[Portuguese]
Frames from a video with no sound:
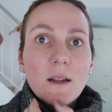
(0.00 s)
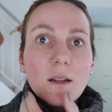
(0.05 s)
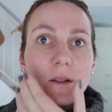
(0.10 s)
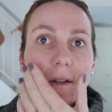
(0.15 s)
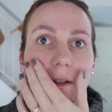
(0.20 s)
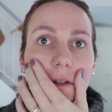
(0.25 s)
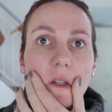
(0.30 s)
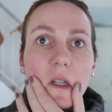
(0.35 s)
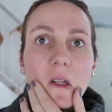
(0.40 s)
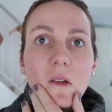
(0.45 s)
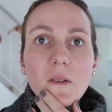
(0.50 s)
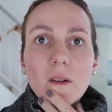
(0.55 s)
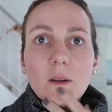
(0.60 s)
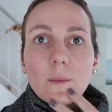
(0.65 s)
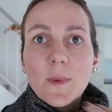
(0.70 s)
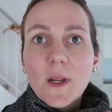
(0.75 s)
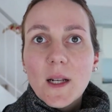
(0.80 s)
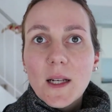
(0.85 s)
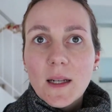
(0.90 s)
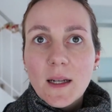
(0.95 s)
Eu tô toda
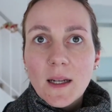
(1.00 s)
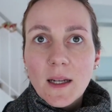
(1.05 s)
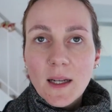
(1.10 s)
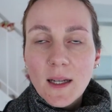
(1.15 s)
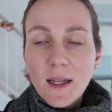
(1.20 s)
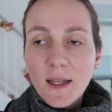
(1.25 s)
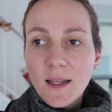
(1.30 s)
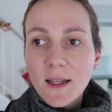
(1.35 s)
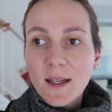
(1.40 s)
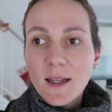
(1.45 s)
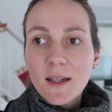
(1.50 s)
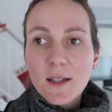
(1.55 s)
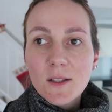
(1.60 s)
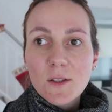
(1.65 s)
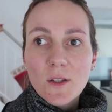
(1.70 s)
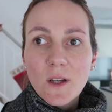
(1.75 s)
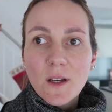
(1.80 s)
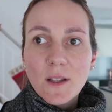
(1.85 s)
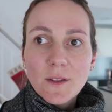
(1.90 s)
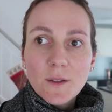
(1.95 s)
vermelha, né?
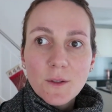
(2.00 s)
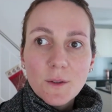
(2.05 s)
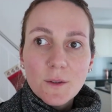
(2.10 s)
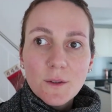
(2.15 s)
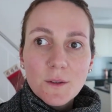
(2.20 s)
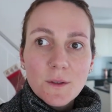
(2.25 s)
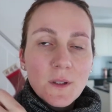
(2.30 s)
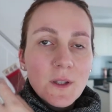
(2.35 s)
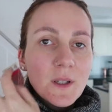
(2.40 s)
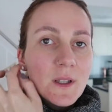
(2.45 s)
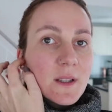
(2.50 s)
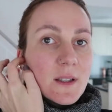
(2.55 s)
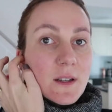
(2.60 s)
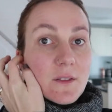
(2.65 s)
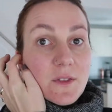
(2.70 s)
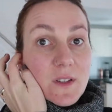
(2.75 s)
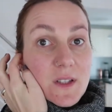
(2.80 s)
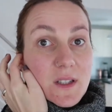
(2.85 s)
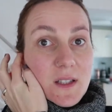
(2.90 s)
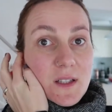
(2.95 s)
Só no, na
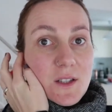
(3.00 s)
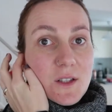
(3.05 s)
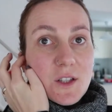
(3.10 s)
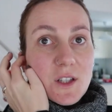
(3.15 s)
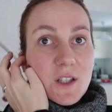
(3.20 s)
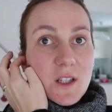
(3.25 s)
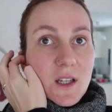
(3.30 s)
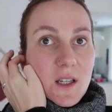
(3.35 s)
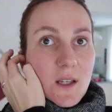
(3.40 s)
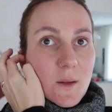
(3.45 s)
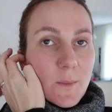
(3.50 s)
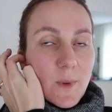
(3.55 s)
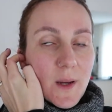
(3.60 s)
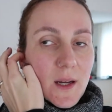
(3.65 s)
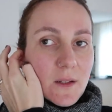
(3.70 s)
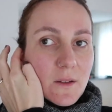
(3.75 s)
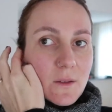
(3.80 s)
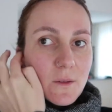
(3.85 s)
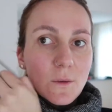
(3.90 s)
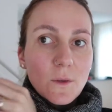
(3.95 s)
fazendinha aqui
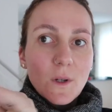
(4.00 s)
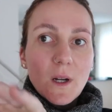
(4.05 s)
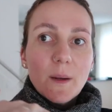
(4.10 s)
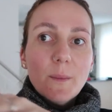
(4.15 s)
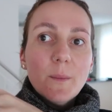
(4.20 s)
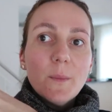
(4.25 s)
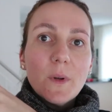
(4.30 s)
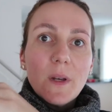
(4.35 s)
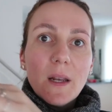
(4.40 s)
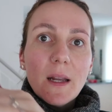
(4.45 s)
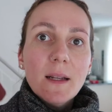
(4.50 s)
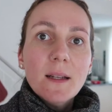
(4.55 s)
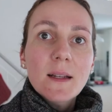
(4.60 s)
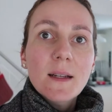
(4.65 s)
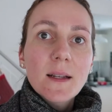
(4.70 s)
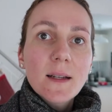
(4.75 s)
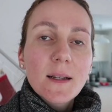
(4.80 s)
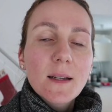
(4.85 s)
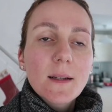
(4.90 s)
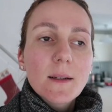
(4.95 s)
perto, no campo, né?
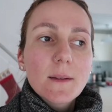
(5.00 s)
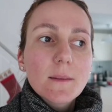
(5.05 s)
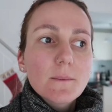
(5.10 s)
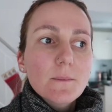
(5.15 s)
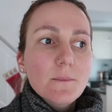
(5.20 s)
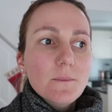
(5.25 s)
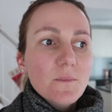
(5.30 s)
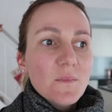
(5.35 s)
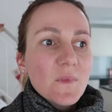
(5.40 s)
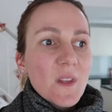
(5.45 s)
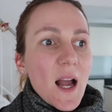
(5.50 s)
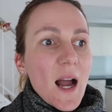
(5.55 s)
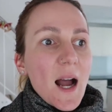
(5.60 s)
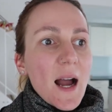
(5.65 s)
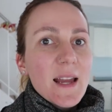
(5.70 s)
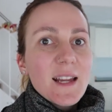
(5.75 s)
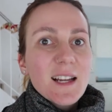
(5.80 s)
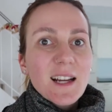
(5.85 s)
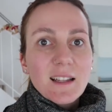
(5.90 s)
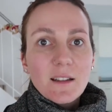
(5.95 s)

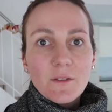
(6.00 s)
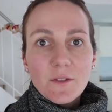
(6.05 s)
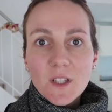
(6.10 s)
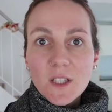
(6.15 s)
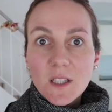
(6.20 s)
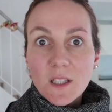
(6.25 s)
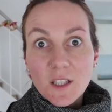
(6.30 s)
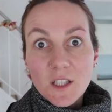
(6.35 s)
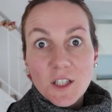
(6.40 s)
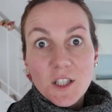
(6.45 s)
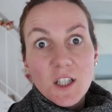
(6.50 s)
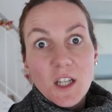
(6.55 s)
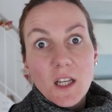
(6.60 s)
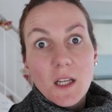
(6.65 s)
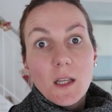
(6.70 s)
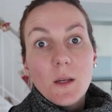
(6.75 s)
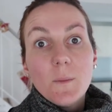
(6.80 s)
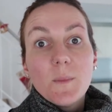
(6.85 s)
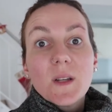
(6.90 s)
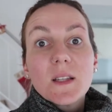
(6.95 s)
Aí cada vez que a gente ia
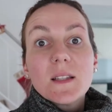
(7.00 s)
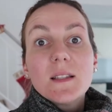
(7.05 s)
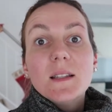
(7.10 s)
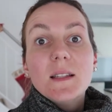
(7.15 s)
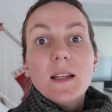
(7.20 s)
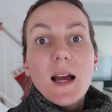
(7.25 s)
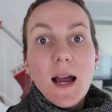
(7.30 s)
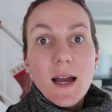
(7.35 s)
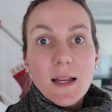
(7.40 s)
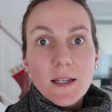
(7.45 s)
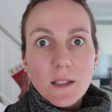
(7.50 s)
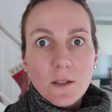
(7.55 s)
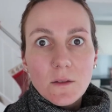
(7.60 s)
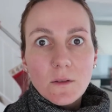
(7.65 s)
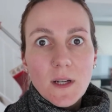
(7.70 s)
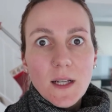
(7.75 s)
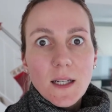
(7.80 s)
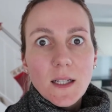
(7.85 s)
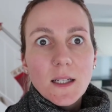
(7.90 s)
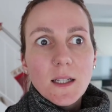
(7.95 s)
aqui pra cidade
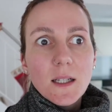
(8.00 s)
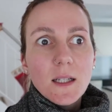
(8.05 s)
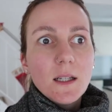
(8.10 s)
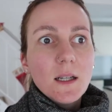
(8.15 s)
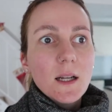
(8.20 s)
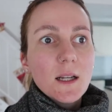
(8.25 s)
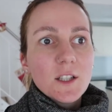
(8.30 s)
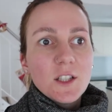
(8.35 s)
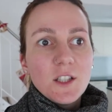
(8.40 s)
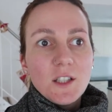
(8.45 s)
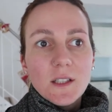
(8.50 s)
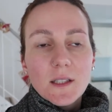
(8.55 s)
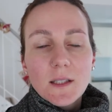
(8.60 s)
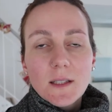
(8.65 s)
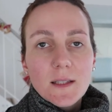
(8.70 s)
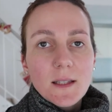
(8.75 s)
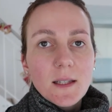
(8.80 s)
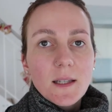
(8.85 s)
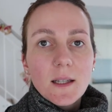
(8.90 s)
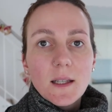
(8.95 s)
com ele, ele agia
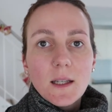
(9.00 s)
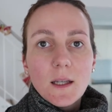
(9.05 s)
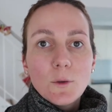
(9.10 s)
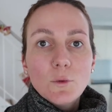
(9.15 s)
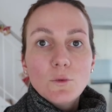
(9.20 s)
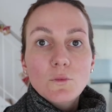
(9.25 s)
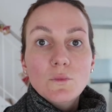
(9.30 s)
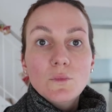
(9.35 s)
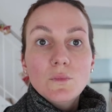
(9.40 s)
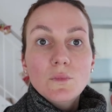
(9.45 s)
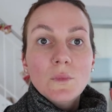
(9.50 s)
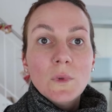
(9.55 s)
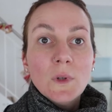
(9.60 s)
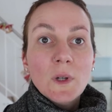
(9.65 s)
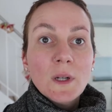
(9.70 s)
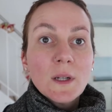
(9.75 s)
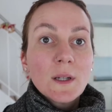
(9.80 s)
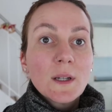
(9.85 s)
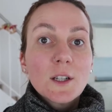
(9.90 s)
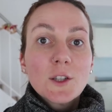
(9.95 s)
assim que nem
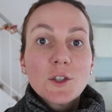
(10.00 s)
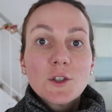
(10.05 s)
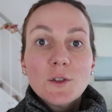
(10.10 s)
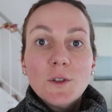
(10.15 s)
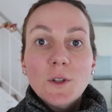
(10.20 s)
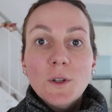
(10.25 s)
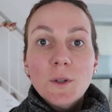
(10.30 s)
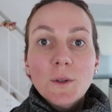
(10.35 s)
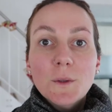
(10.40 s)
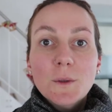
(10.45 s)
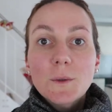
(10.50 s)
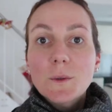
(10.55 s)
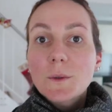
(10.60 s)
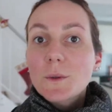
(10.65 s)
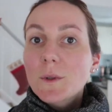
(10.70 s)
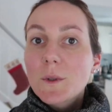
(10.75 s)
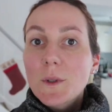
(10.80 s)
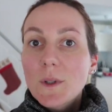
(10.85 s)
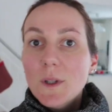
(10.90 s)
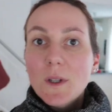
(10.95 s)
um
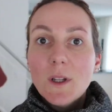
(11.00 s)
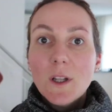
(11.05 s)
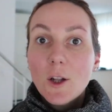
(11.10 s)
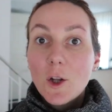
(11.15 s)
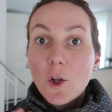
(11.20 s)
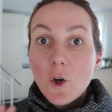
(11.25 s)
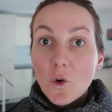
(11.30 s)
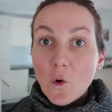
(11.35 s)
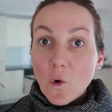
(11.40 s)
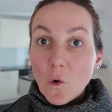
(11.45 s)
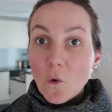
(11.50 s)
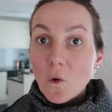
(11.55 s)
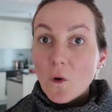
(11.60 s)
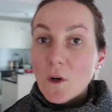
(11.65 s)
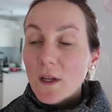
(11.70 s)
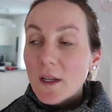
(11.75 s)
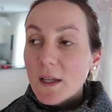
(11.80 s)
cachorro louco.